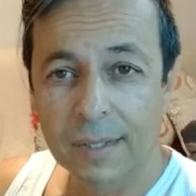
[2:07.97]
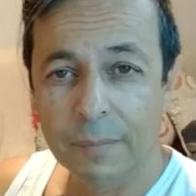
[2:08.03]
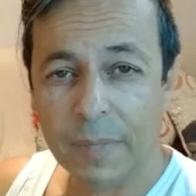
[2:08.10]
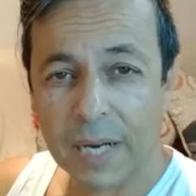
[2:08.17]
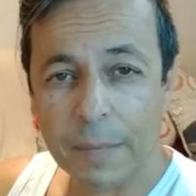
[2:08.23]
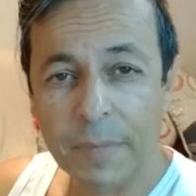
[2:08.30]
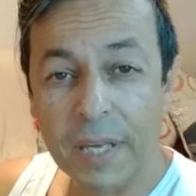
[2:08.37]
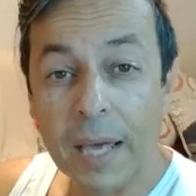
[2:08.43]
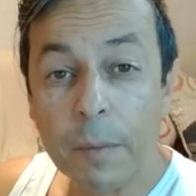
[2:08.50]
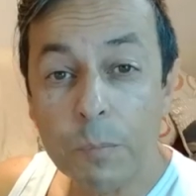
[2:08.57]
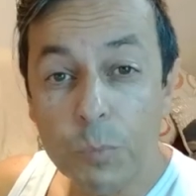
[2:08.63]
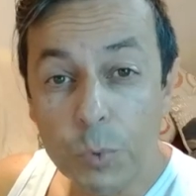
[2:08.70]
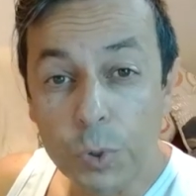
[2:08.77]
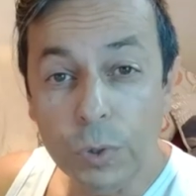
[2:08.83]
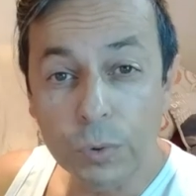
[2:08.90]
Para mim é
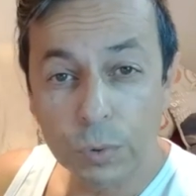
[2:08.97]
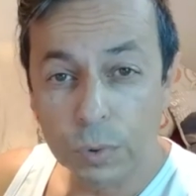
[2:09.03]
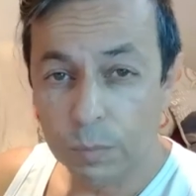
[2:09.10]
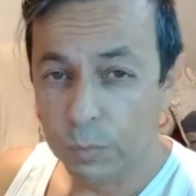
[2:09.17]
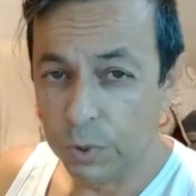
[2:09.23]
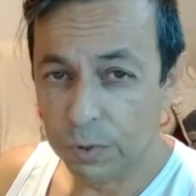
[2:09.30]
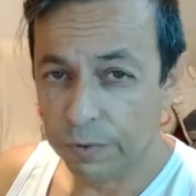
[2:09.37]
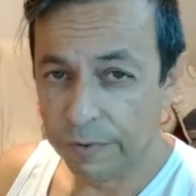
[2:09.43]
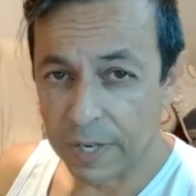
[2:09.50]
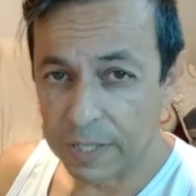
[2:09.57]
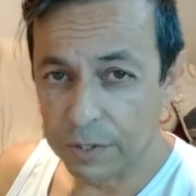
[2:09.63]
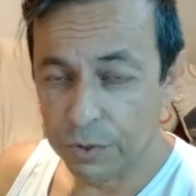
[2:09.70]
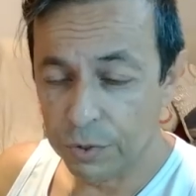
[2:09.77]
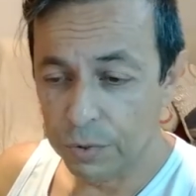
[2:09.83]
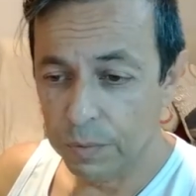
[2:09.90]
muito, muito
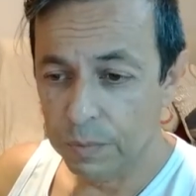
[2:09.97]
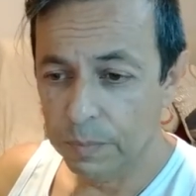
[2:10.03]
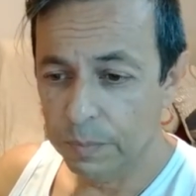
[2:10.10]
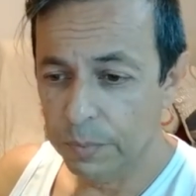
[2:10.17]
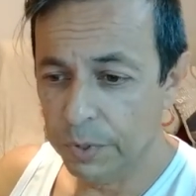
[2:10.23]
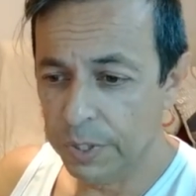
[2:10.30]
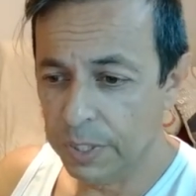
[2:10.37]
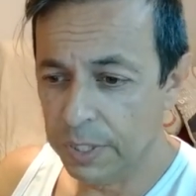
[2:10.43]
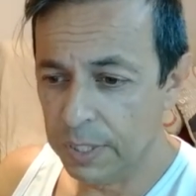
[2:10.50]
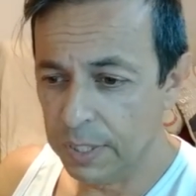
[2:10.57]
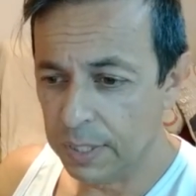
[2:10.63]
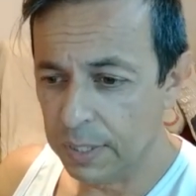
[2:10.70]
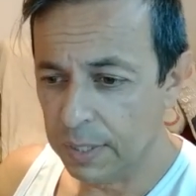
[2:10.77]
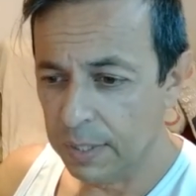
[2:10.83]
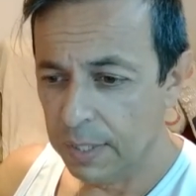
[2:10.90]
fácil,
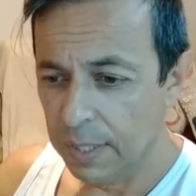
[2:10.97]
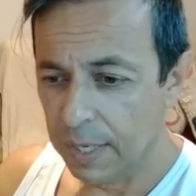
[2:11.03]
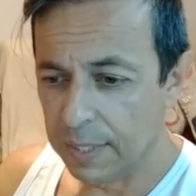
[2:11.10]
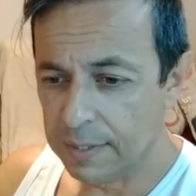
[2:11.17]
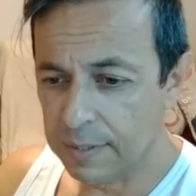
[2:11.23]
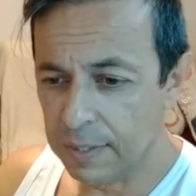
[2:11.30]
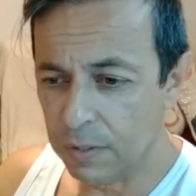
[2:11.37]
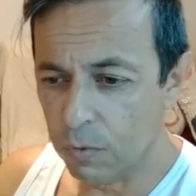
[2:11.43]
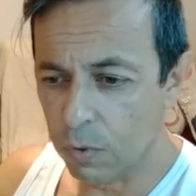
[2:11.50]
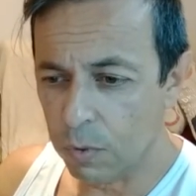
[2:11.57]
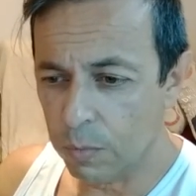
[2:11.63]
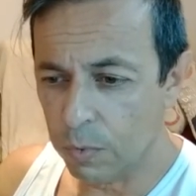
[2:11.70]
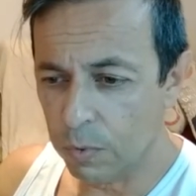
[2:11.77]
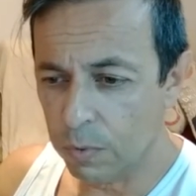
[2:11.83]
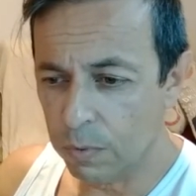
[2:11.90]
porque assim
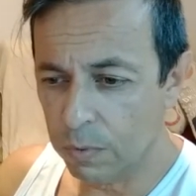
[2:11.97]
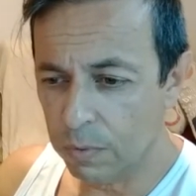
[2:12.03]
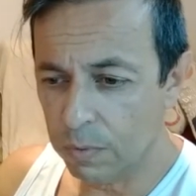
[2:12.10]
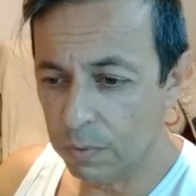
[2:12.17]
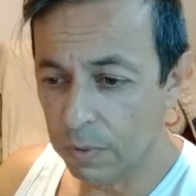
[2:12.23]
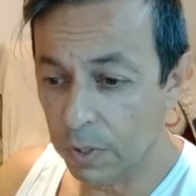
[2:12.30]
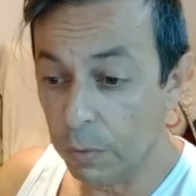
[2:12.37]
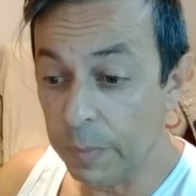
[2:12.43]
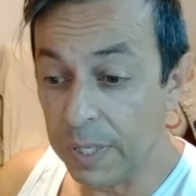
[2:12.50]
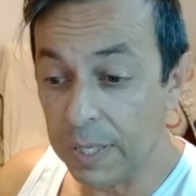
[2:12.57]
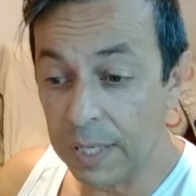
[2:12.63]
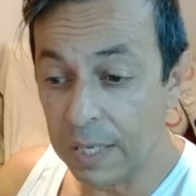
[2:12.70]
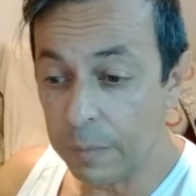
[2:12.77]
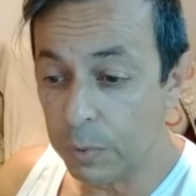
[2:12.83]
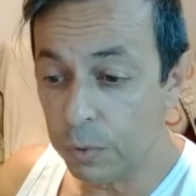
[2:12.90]
como eu me
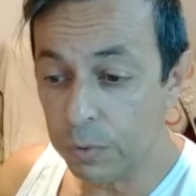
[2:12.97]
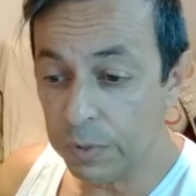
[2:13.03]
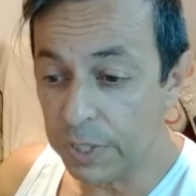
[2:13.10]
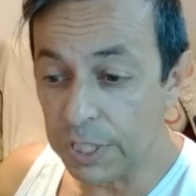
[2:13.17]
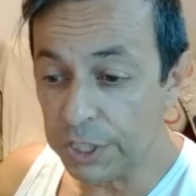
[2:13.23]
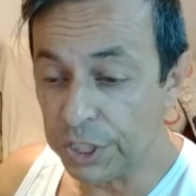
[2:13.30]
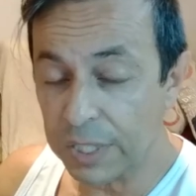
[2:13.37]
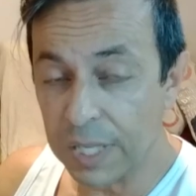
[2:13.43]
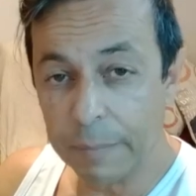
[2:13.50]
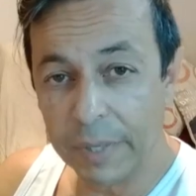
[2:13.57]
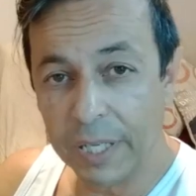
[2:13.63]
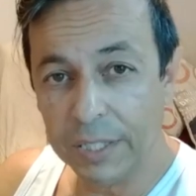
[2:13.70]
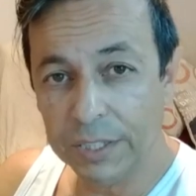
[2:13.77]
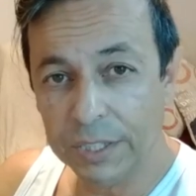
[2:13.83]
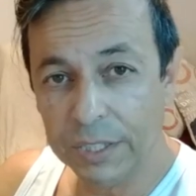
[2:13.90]
lembro
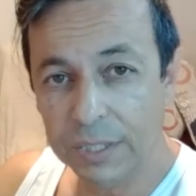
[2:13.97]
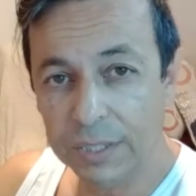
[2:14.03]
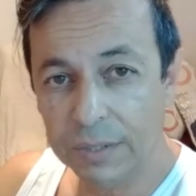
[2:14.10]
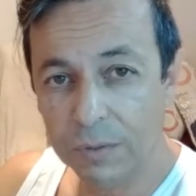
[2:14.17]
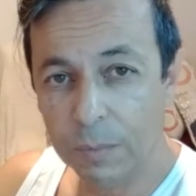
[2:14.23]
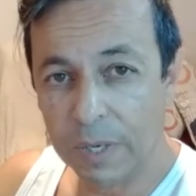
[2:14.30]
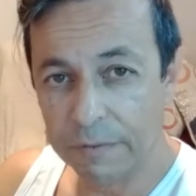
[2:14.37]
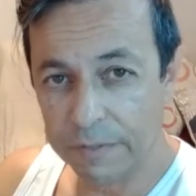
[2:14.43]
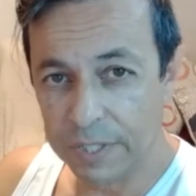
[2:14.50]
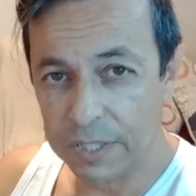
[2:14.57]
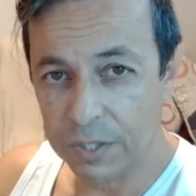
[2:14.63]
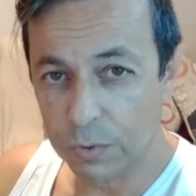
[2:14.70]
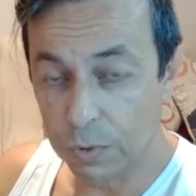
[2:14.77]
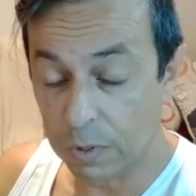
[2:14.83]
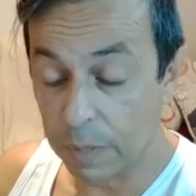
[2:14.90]
nitidamente uma
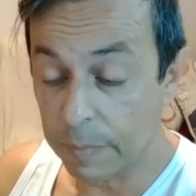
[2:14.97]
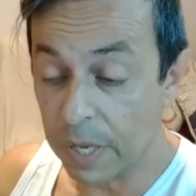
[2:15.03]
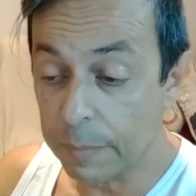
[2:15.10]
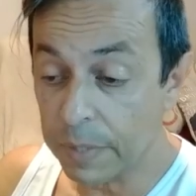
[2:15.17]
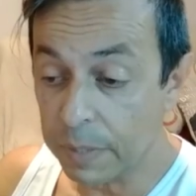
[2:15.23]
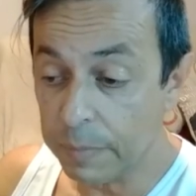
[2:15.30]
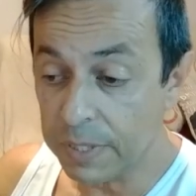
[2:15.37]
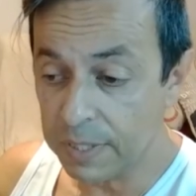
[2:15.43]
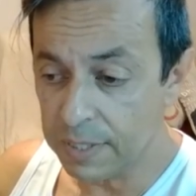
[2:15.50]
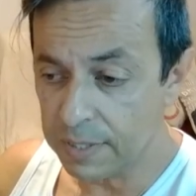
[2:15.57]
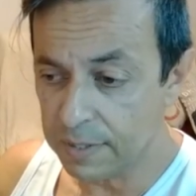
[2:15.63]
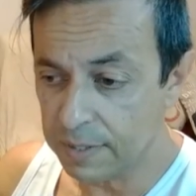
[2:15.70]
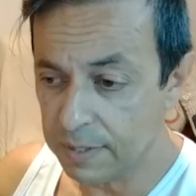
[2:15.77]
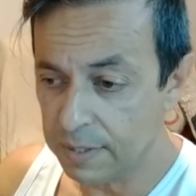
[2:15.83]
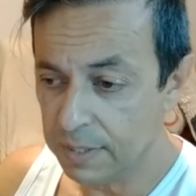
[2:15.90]
vez quando a minha mãe me
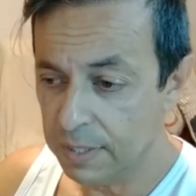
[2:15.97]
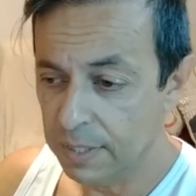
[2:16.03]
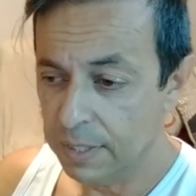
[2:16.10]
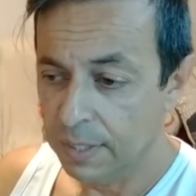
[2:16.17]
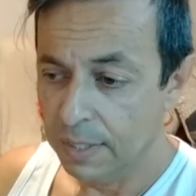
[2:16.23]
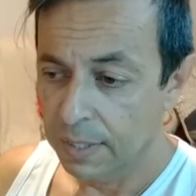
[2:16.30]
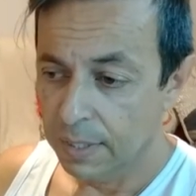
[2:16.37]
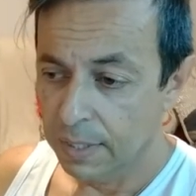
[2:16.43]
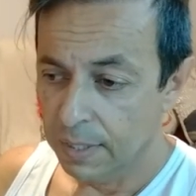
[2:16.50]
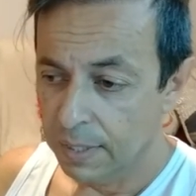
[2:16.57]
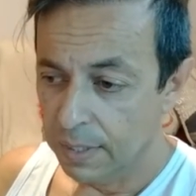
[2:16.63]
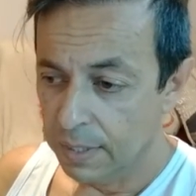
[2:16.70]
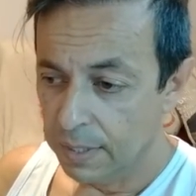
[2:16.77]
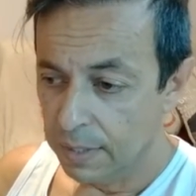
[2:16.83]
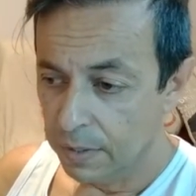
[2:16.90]
disse:
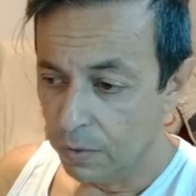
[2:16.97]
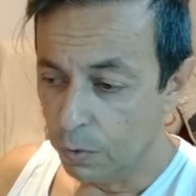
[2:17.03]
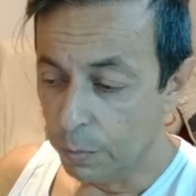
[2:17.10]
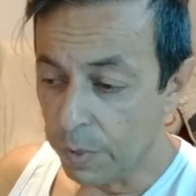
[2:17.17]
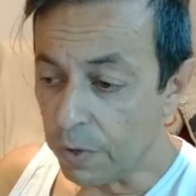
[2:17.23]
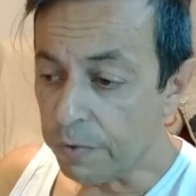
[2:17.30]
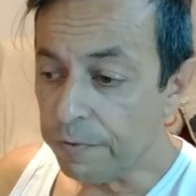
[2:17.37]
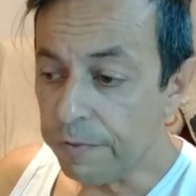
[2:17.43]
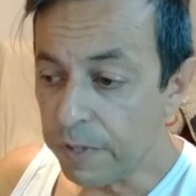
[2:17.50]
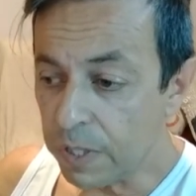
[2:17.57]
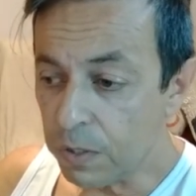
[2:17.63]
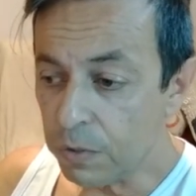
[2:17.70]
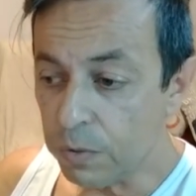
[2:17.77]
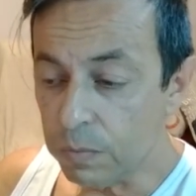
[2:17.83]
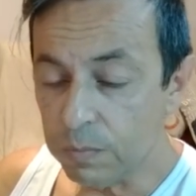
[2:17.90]
O meu
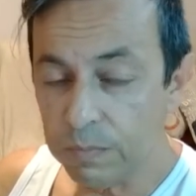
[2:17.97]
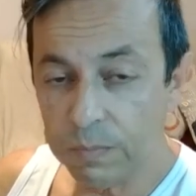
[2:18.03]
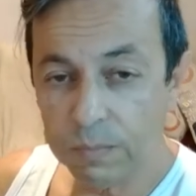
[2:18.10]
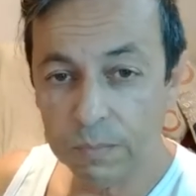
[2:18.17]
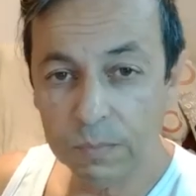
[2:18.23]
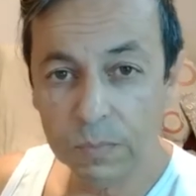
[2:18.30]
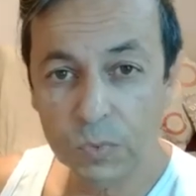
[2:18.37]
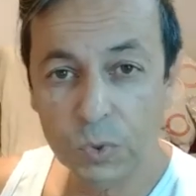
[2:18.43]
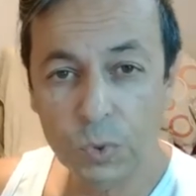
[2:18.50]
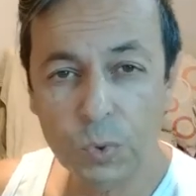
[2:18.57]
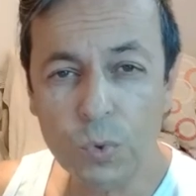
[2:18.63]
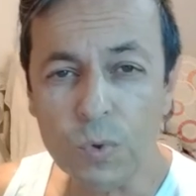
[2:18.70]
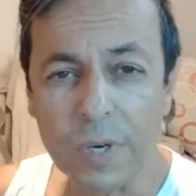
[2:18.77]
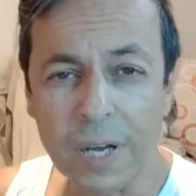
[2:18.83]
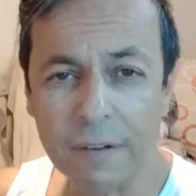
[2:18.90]
filho
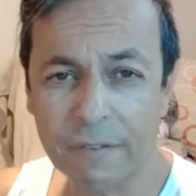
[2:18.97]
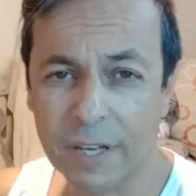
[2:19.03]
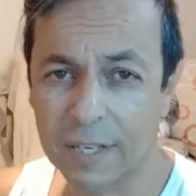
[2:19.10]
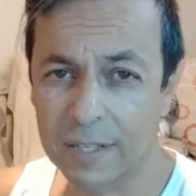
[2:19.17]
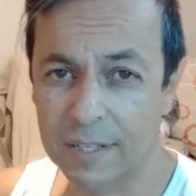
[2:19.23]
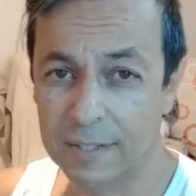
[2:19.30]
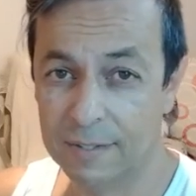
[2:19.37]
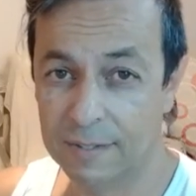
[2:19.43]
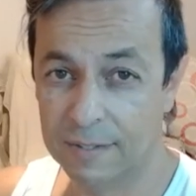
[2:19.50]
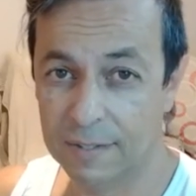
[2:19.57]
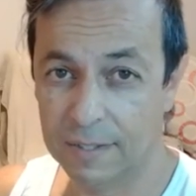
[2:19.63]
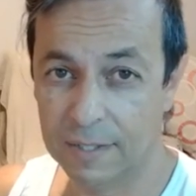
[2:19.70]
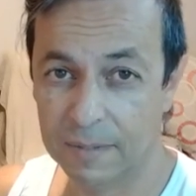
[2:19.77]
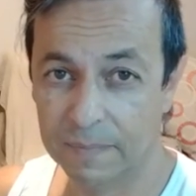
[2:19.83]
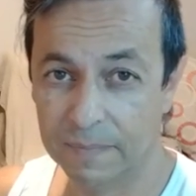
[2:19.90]
nunca vai crescer.